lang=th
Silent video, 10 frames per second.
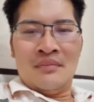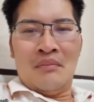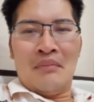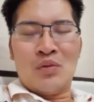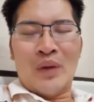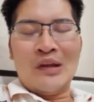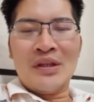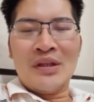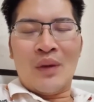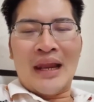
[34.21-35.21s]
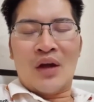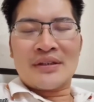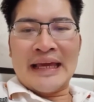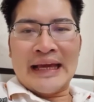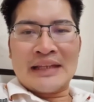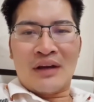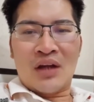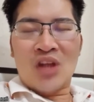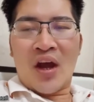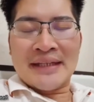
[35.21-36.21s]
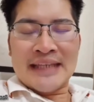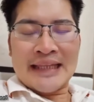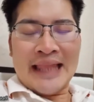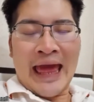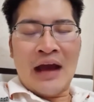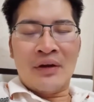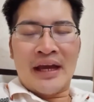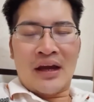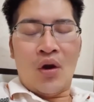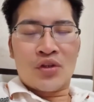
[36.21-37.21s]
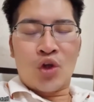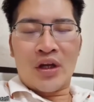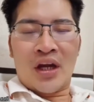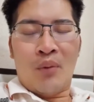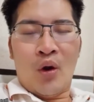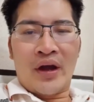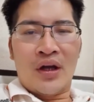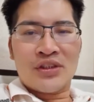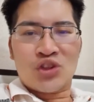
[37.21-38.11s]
เหมือนวัยรุ่นเนี่ยเวลาเขาตีกันเขาต่อยกันเสร็จแล้วเนี่ยเขาขอโทษขอโพยเขาก็